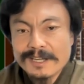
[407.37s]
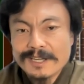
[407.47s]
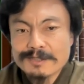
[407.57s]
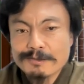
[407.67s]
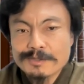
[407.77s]

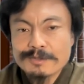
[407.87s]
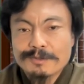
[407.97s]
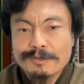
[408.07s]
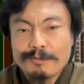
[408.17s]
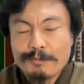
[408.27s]
えー、そうす
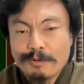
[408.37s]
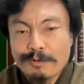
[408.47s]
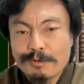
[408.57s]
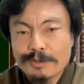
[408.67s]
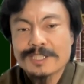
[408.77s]
るとも
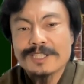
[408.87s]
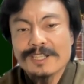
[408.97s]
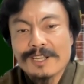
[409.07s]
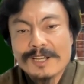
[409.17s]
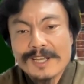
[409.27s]
うごつい、